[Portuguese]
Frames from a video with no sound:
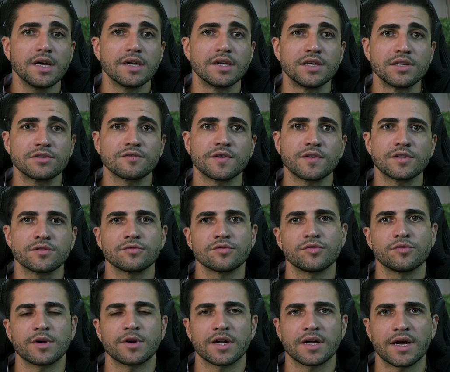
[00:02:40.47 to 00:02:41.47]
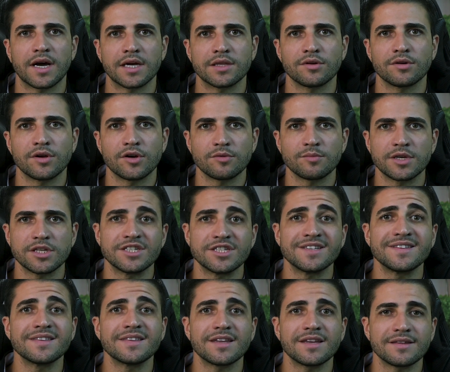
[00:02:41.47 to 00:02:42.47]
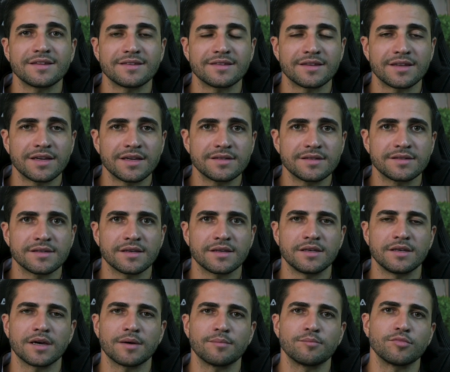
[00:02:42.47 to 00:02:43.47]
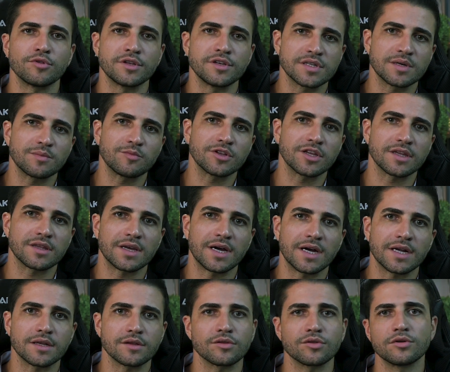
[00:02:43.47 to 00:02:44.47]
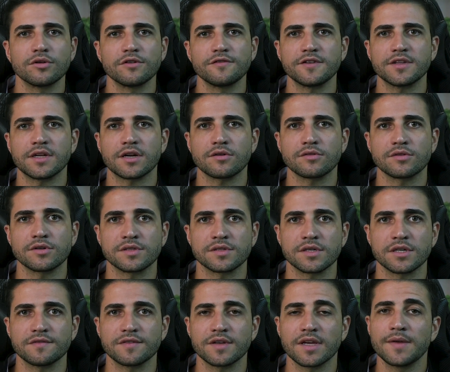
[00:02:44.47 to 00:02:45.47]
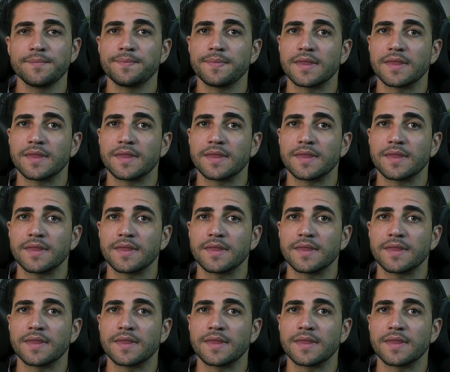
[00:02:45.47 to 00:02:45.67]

Isso fez com que o mercado realmente entendesse que a política monetária do Federal Reserve